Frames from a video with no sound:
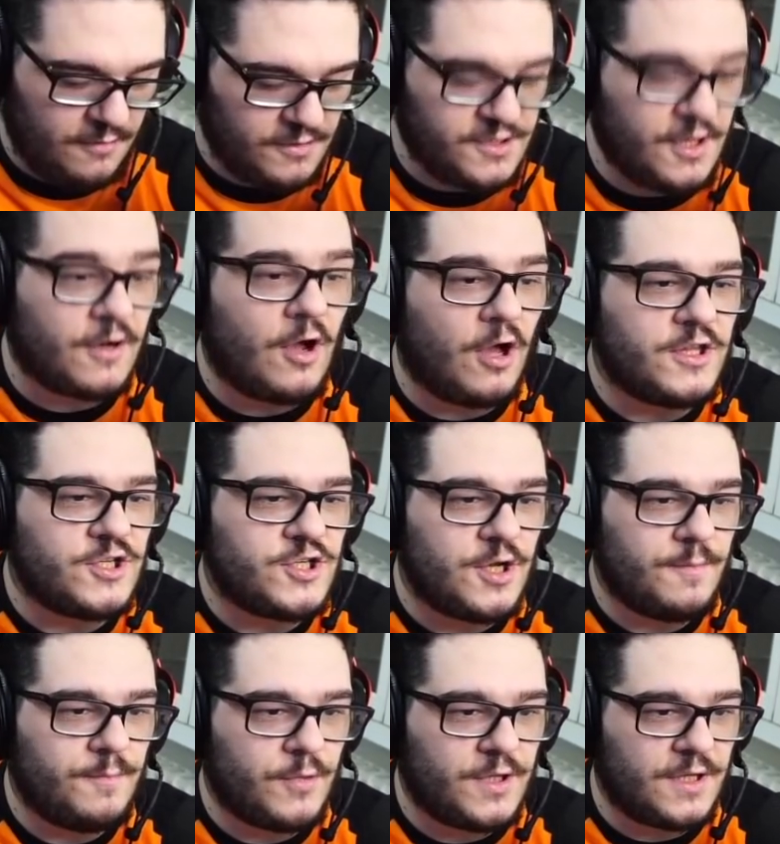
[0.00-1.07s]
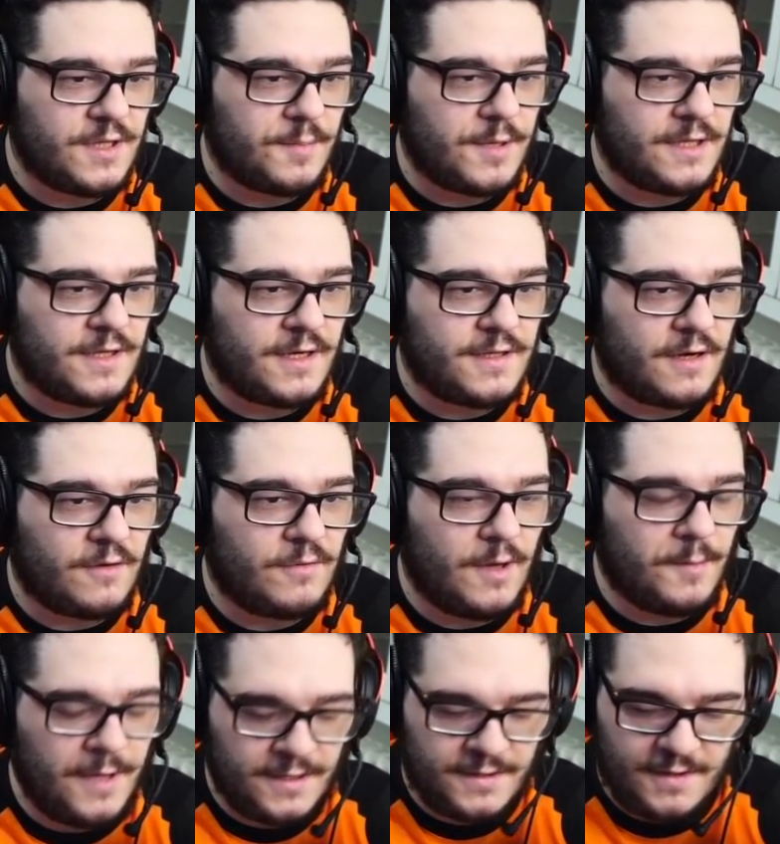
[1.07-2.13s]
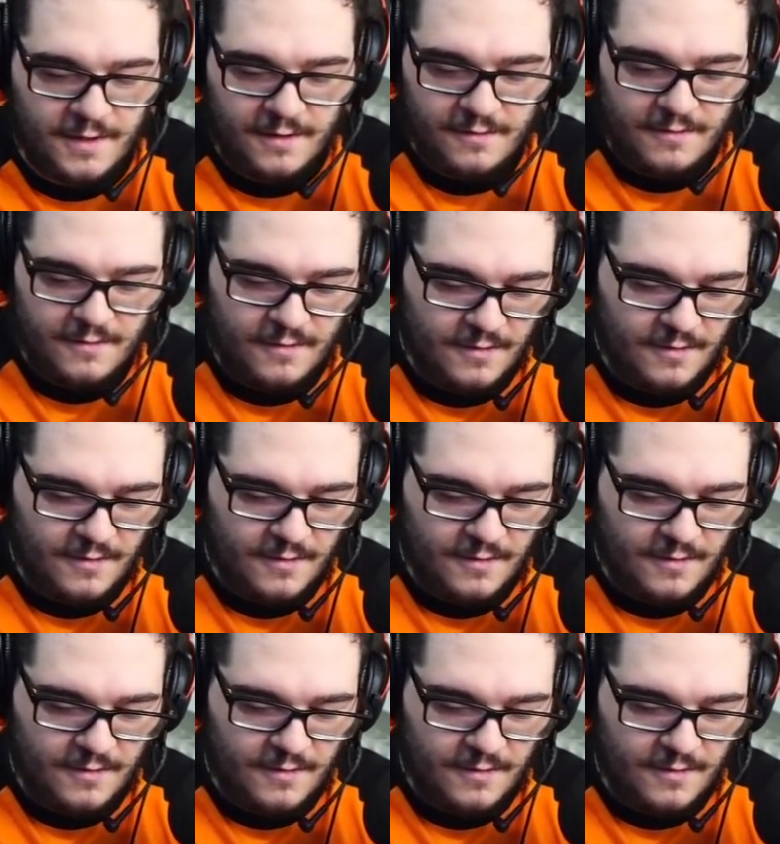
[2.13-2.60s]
Questo è il codice. Potete prendere tranquillamente.